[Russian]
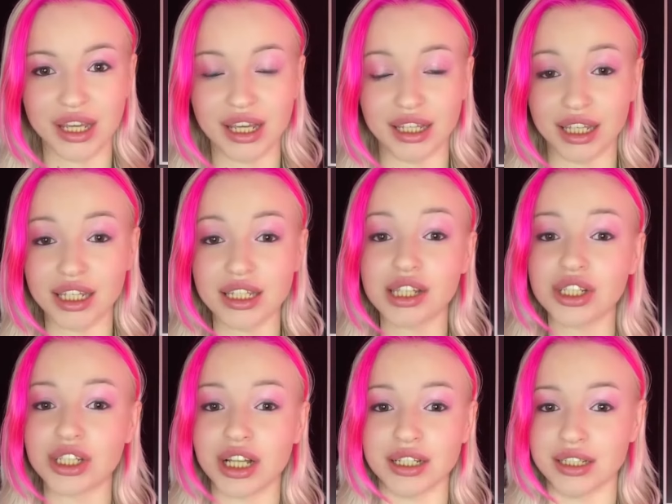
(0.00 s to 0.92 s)
Я
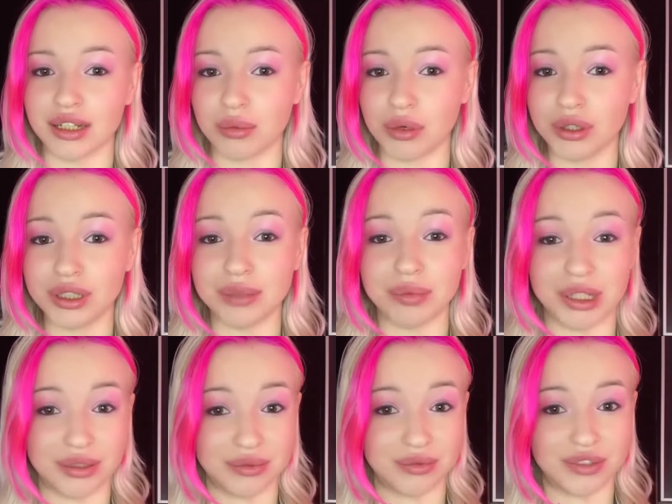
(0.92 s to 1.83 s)
наслаждалась работой,
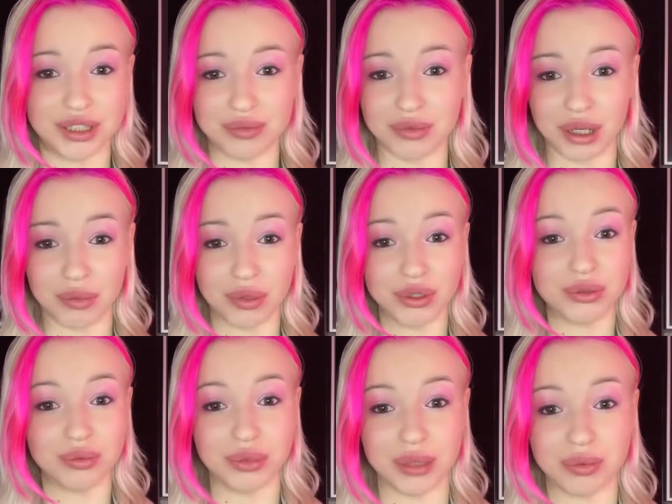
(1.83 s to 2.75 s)
поэтому, видимо, работа у
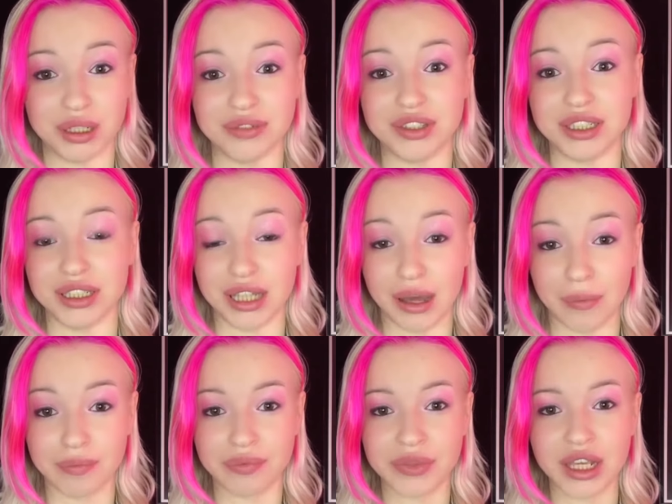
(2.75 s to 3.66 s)
меня была всегда.
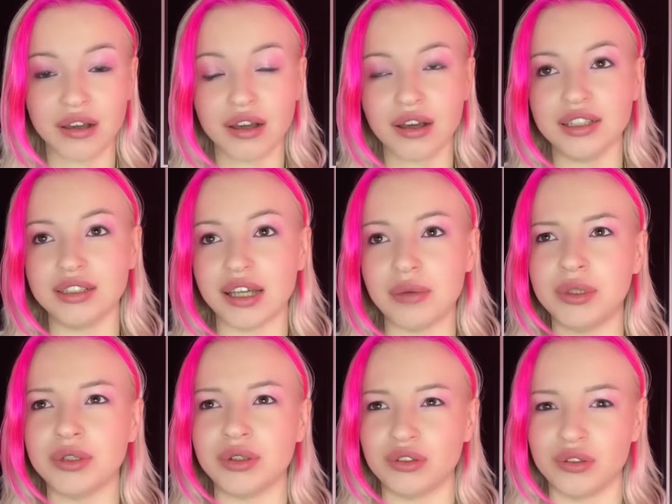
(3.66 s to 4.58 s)
Самое
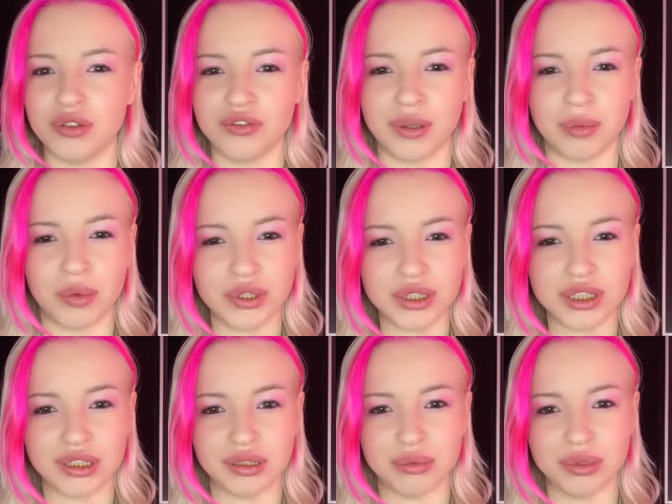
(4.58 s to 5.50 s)
крутое в работе
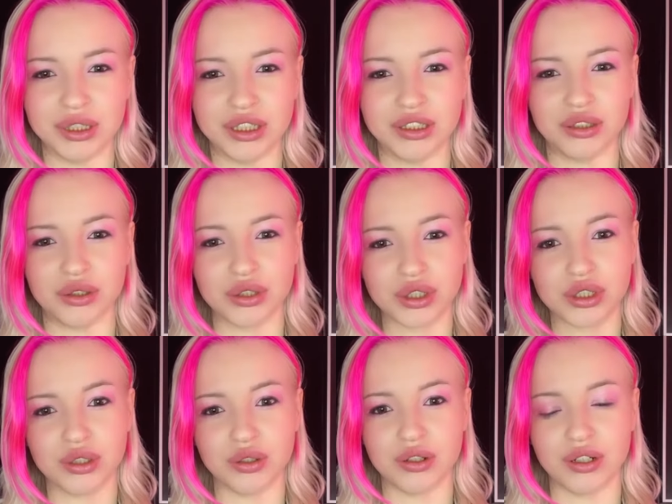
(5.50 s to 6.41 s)
это было это то,
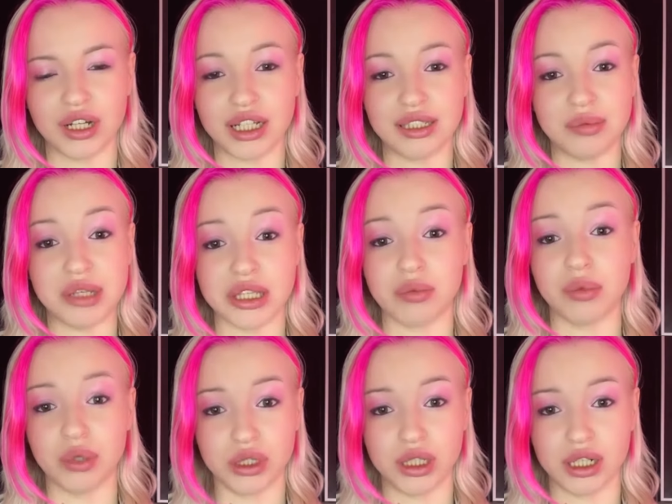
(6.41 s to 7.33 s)
что о тебе
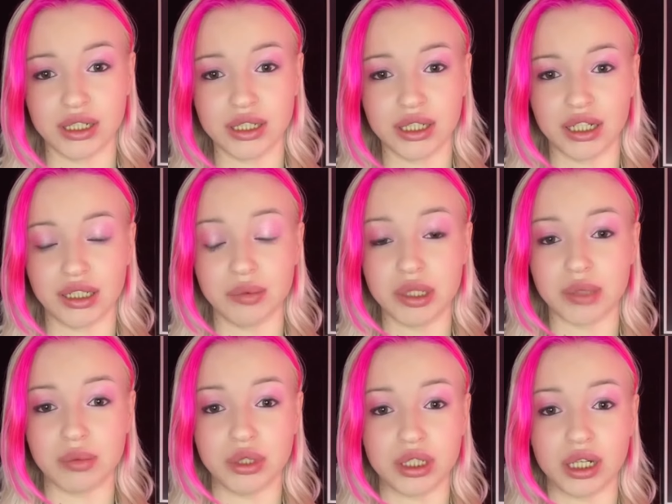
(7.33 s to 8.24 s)
заботились. О тебе
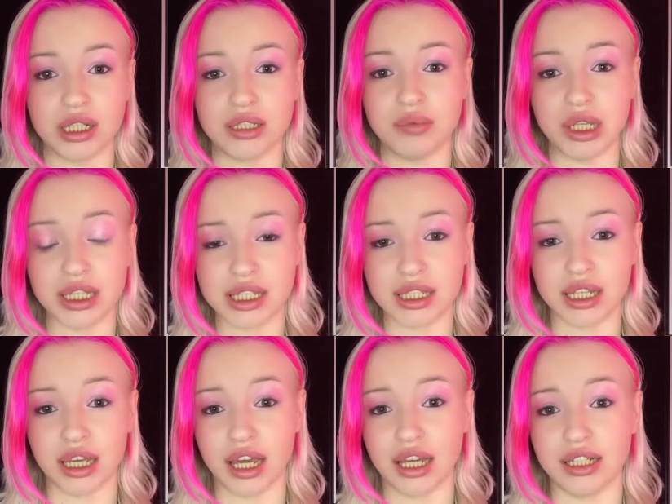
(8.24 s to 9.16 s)
заботились
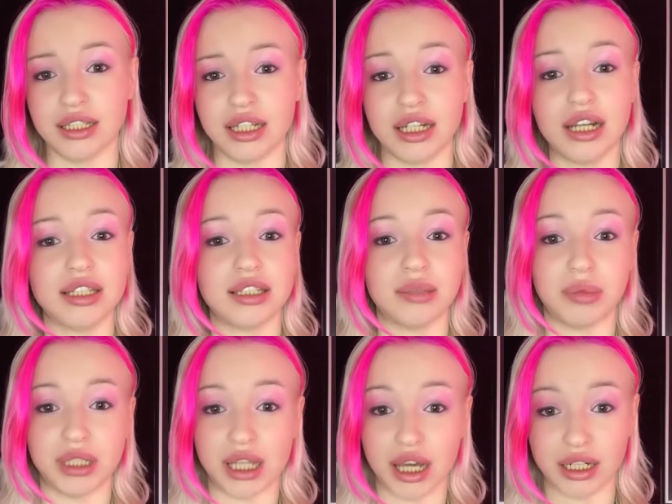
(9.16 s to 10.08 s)
местные, они дарили тебе
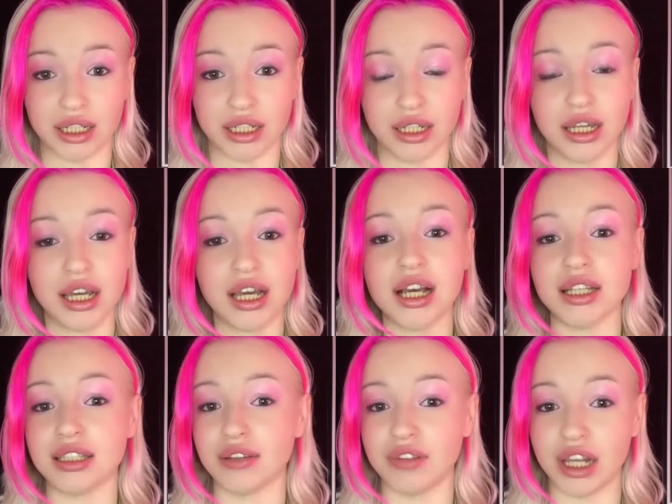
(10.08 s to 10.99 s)
подарки,
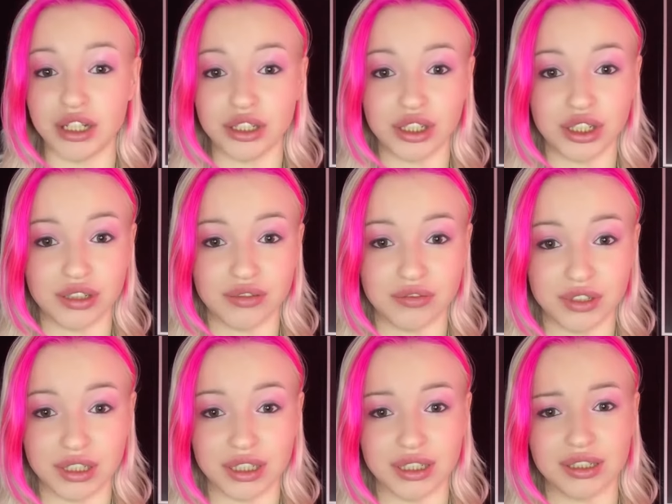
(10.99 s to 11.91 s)
оставляли
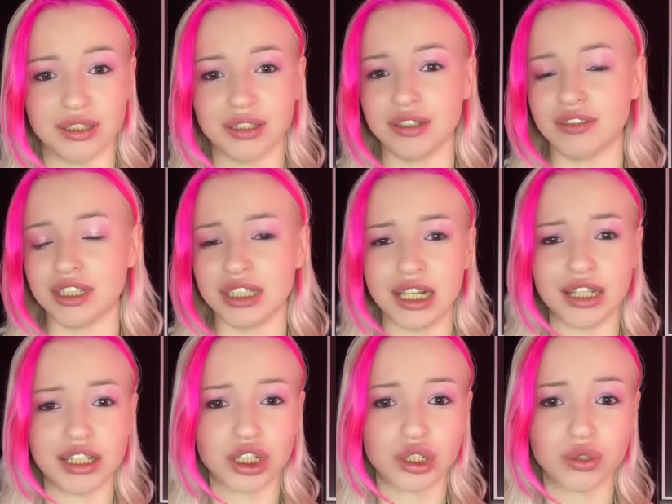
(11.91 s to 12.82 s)
чаевые, водили
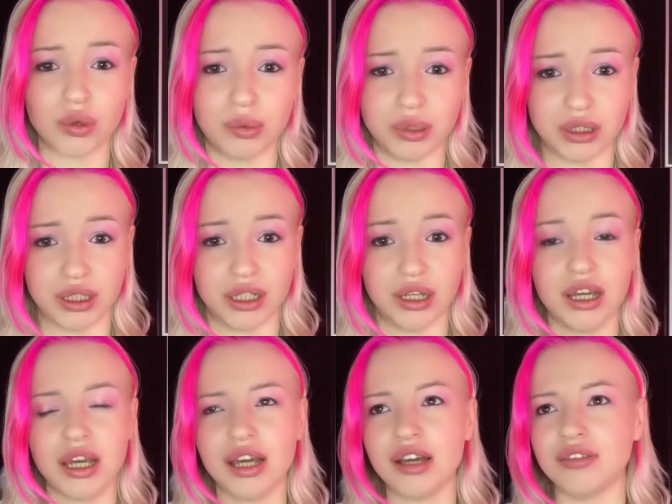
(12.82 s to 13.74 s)
на шопинги,
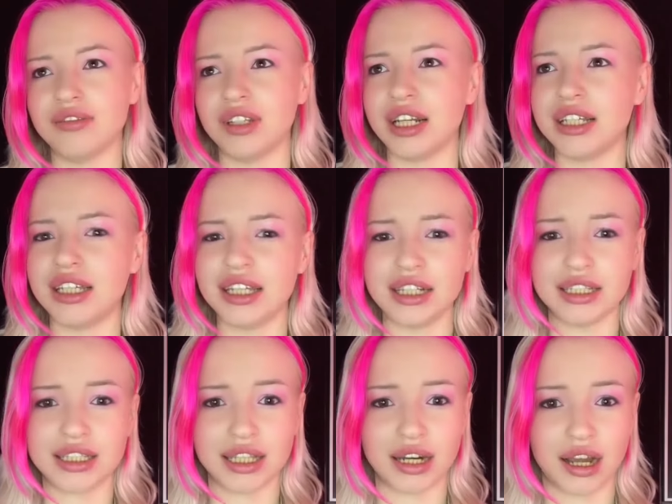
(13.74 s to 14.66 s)
в дорогие
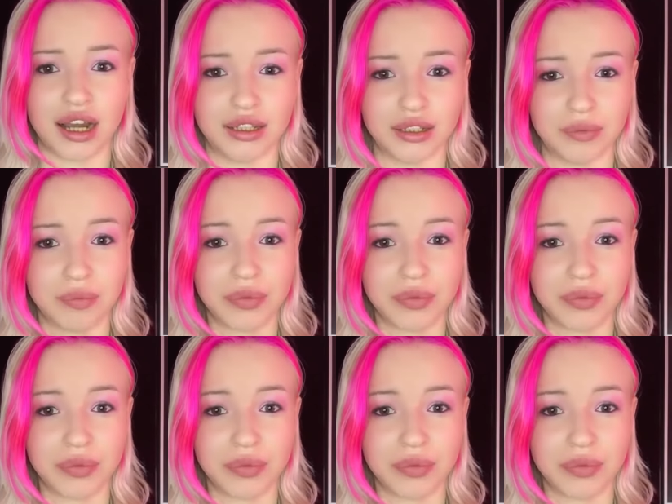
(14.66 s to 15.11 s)
рестораны.